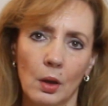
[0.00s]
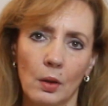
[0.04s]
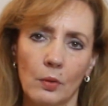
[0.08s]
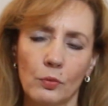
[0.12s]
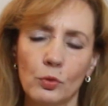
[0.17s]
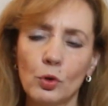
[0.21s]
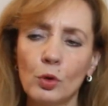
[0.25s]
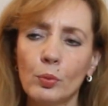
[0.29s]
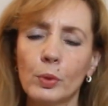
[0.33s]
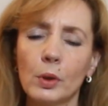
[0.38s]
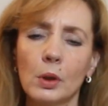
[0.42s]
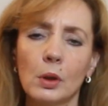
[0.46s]

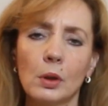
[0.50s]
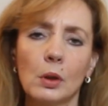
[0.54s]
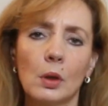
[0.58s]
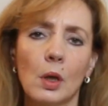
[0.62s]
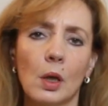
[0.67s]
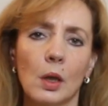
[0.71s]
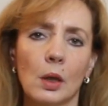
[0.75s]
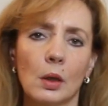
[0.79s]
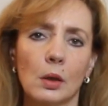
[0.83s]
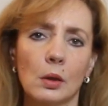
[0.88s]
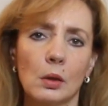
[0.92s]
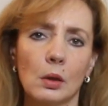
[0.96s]
Все
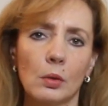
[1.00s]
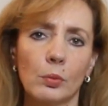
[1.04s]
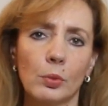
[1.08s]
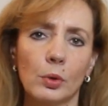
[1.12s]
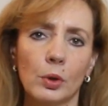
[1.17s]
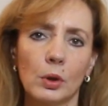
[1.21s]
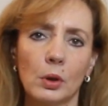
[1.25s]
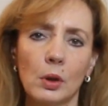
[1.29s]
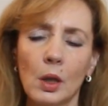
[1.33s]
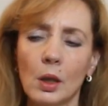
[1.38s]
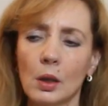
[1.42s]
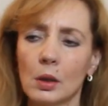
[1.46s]
приедается.
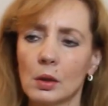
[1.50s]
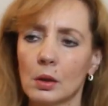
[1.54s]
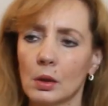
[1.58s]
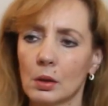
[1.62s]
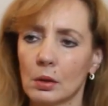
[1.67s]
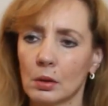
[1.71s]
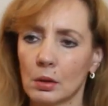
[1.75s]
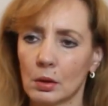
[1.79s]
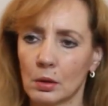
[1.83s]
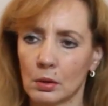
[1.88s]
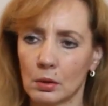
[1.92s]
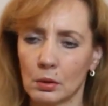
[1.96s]

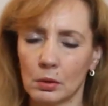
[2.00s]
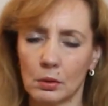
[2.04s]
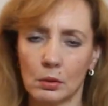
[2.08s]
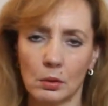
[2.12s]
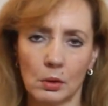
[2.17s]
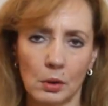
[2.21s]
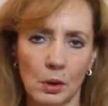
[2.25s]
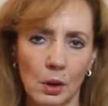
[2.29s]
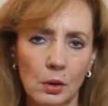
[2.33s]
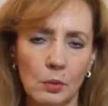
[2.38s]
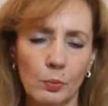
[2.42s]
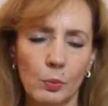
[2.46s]
Приедается, как
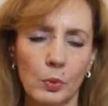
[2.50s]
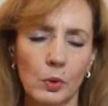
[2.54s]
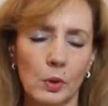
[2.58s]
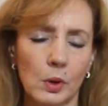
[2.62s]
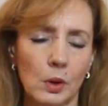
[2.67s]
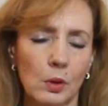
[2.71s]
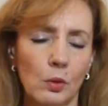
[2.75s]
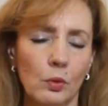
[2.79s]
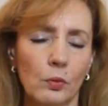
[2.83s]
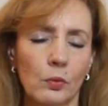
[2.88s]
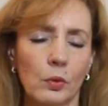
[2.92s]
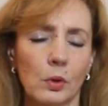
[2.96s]
нельзя зря же
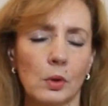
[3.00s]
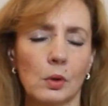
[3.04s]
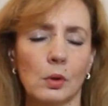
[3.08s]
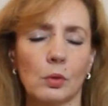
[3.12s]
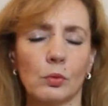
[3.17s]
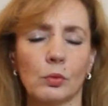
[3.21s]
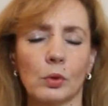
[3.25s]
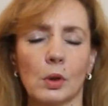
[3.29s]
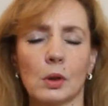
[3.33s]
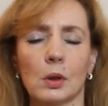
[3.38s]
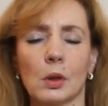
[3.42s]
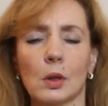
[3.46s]
пословица,
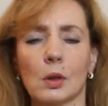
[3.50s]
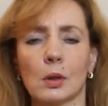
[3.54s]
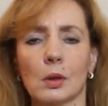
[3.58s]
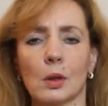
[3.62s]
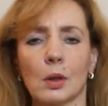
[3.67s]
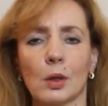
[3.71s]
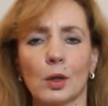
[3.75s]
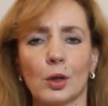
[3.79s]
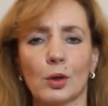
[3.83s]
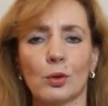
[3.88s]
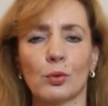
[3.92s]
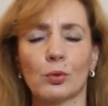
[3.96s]
у нас есть
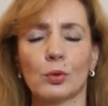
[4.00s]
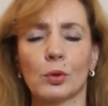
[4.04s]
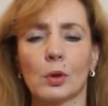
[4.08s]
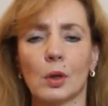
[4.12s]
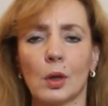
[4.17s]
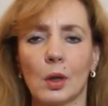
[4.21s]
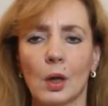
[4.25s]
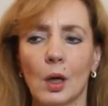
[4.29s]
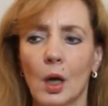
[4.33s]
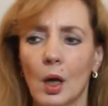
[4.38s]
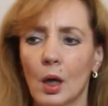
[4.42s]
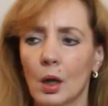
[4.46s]
такие
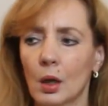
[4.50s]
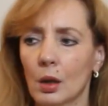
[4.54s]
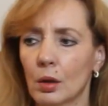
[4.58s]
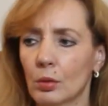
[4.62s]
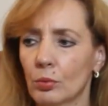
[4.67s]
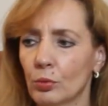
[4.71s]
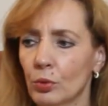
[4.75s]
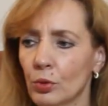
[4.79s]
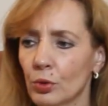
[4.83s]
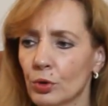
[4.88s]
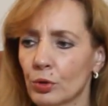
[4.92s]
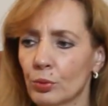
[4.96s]
русские.
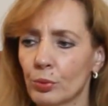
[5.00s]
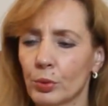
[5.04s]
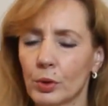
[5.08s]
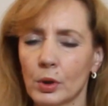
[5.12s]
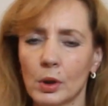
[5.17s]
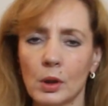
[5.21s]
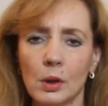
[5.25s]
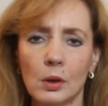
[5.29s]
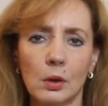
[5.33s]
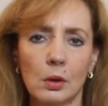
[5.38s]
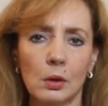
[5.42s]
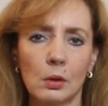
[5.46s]
Борщ
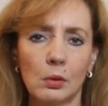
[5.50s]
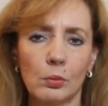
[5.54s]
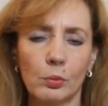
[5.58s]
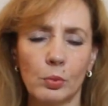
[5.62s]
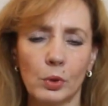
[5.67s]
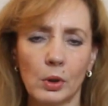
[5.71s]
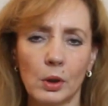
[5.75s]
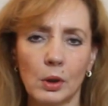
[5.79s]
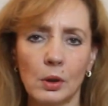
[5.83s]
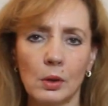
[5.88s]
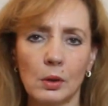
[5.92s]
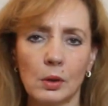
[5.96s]
приелся,
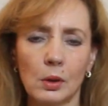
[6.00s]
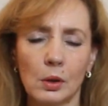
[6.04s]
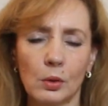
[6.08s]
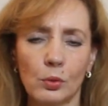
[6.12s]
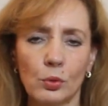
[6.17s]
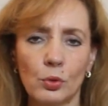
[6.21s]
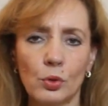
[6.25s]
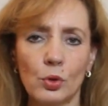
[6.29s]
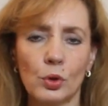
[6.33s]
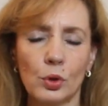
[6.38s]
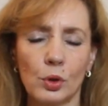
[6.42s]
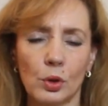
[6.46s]
приелся
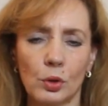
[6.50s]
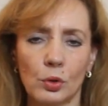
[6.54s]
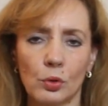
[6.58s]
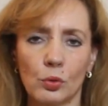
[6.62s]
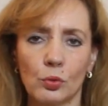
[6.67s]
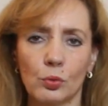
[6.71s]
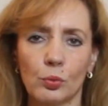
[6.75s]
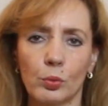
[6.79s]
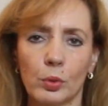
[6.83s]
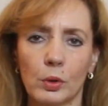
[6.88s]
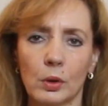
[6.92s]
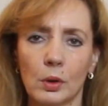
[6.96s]
хочется
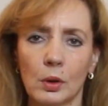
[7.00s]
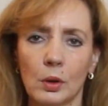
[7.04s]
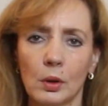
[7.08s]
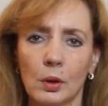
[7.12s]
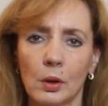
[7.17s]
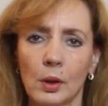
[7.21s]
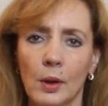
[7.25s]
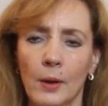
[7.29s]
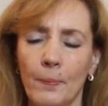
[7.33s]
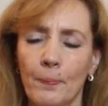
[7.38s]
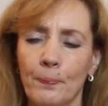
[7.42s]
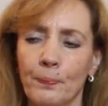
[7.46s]
супа.
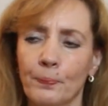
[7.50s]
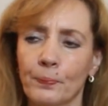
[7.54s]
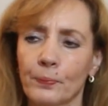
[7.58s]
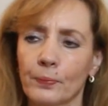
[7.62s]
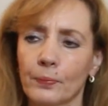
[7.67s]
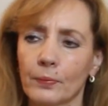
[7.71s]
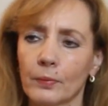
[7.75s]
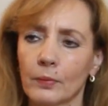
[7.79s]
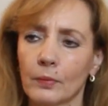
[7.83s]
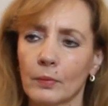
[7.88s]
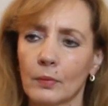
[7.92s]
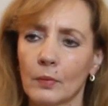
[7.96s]

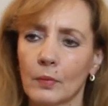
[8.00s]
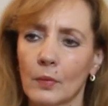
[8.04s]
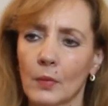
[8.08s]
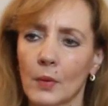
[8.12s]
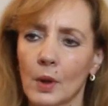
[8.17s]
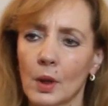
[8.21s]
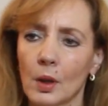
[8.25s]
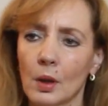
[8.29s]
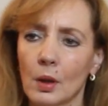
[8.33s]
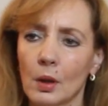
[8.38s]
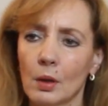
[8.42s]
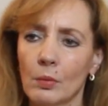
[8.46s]
Да?
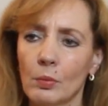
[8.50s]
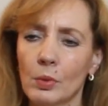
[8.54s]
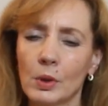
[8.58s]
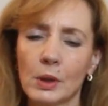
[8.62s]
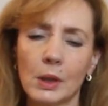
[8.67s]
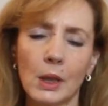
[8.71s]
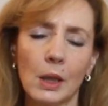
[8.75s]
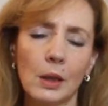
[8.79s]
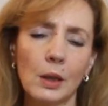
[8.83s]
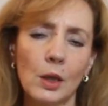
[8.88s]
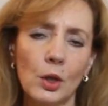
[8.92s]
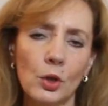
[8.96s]
И
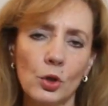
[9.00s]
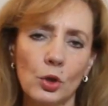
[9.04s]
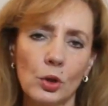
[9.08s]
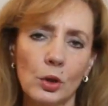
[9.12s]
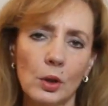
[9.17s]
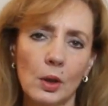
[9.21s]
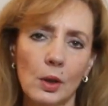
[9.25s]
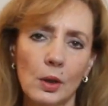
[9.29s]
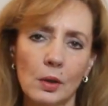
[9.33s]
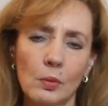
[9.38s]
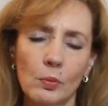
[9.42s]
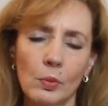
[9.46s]

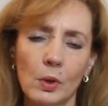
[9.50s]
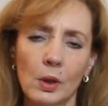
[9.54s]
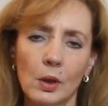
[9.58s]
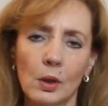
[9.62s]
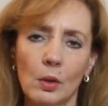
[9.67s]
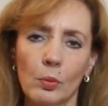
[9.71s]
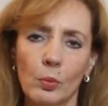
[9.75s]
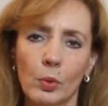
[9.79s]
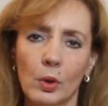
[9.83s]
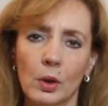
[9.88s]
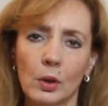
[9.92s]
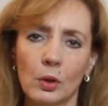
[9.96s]
бесконечная
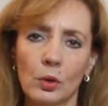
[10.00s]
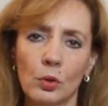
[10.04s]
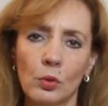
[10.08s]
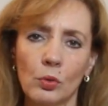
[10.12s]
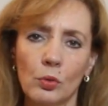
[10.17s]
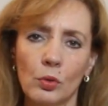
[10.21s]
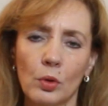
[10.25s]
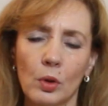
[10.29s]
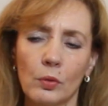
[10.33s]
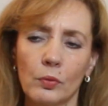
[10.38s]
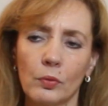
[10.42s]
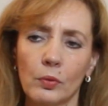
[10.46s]
смена
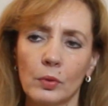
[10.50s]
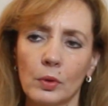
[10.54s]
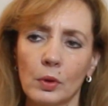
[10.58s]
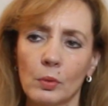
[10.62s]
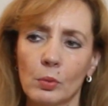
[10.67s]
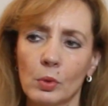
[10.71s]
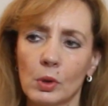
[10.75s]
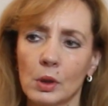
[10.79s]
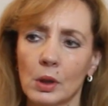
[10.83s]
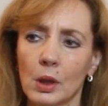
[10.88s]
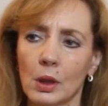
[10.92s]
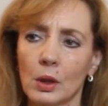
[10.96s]
партнеров, и
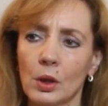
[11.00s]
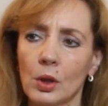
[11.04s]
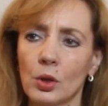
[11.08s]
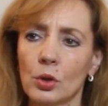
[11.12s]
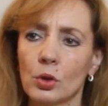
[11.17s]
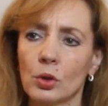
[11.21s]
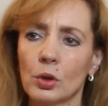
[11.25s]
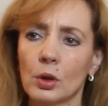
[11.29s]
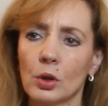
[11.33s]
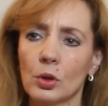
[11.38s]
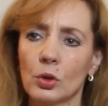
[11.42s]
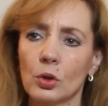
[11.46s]

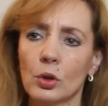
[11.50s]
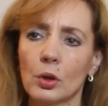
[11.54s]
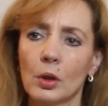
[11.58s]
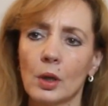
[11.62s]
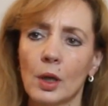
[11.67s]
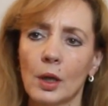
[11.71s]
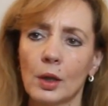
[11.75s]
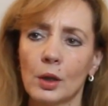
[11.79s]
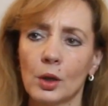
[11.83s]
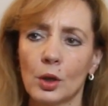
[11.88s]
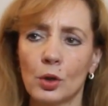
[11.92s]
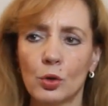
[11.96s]
бесконечное
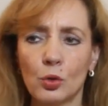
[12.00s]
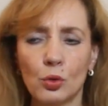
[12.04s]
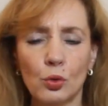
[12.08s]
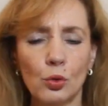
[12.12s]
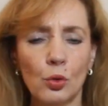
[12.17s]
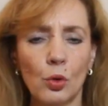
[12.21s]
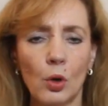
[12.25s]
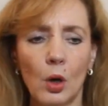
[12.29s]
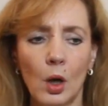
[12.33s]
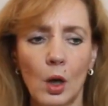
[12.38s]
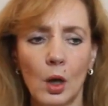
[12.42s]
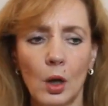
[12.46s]
желание
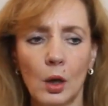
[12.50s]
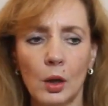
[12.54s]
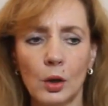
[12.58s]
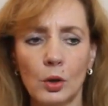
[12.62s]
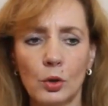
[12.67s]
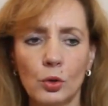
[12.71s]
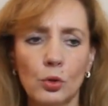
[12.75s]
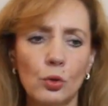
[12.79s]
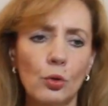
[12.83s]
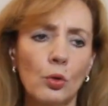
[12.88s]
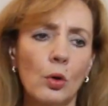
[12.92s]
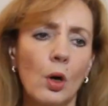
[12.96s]
еще,
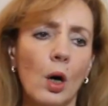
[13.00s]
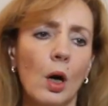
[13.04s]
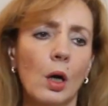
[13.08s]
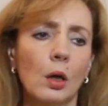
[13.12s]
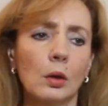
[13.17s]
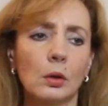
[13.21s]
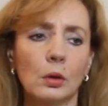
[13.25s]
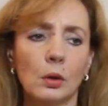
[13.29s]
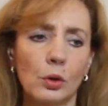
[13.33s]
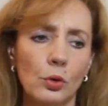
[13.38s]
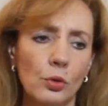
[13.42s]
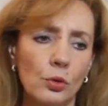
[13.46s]
еще
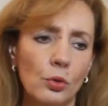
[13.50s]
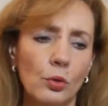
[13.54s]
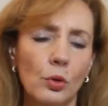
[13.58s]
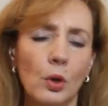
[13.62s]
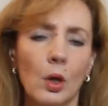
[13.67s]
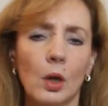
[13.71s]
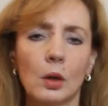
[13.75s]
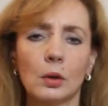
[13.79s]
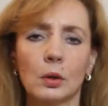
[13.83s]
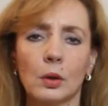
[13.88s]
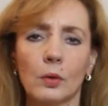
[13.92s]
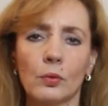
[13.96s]
как-то, еще
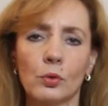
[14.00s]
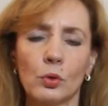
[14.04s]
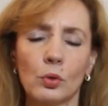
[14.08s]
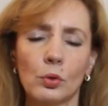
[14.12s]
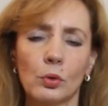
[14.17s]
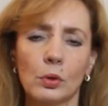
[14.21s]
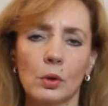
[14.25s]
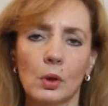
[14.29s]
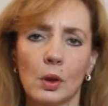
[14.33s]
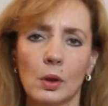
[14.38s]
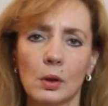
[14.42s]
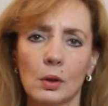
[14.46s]
как-то все
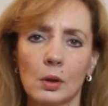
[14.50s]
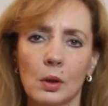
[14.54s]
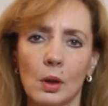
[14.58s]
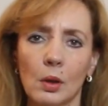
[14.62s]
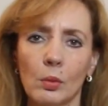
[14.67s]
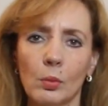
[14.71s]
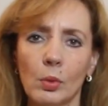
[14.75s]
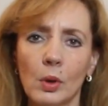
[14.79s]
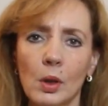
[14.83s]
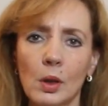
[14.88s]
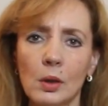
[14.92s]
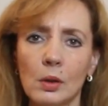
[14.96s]
это
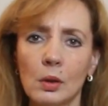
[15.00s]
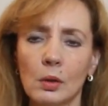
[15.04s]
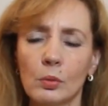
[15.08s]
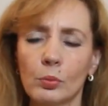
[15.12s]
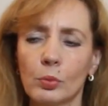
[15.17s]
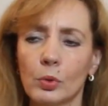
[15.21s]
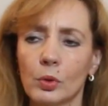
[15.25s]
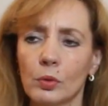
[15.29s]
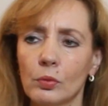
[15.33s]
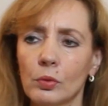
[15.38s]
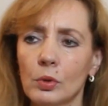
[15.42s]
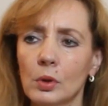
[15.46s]
разнообразить
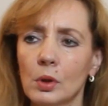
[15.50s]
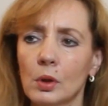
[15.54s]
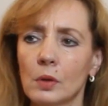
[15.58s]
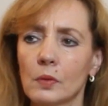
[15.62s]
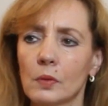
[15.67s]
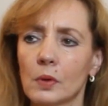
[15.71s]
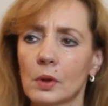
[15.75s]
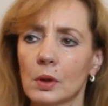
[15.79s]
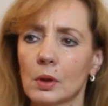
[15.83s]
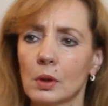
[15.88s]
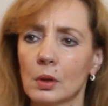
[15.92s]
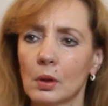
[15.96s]
приводит
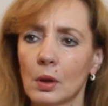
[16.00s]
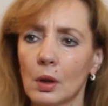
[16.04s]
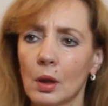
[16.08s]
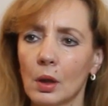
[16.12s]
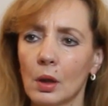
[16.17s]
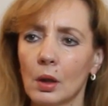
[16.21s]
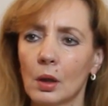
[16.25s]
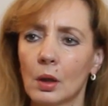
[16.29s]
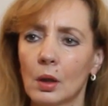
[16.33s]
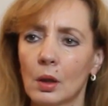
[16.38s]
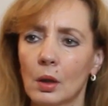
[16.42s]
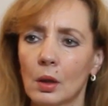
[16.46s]

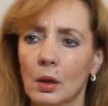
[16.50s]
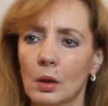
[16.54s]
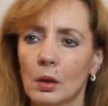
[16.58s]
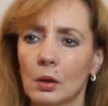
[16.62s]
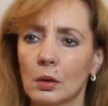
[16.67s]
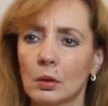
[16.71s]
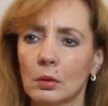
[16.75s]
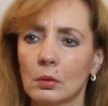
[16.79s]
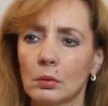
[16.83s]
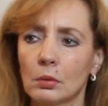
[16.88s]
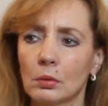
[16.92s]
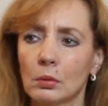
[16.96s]
всегда
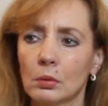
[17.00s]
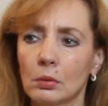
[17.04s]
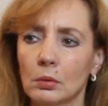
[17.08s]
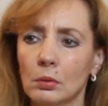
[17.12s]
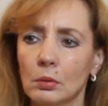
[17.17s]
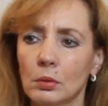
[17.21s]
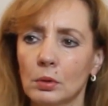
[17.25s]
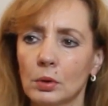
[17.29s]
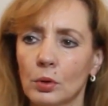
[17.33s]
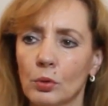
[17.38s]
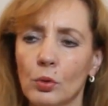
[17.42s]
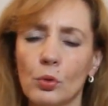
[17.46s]
ну,
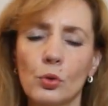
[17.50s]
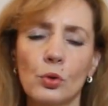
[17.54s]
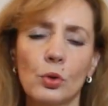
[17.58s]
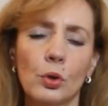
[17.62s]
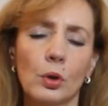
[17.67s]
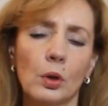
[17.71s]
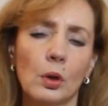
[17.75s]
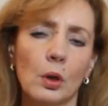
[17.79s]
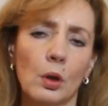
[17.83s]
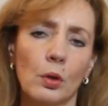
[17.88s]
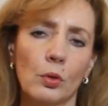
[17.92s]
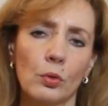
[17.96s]
не к
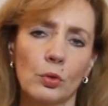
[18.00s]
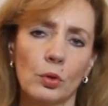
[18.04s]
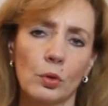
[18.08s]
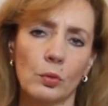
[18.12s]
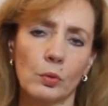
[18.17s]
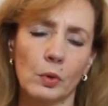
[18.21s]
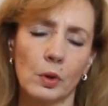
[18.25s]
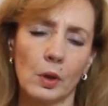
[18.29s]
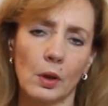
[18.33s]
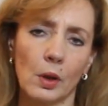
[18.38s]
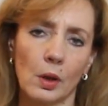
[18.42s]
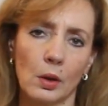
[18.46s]
очень
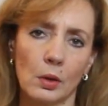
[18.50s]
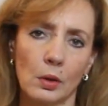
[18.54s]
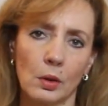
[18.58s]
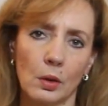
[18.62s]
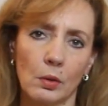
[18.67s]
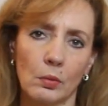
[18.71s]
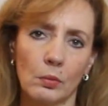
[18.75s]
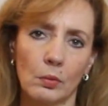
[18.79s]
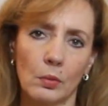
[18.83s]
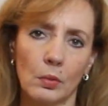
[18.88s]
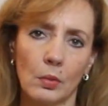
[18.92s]
хорошим занятиям.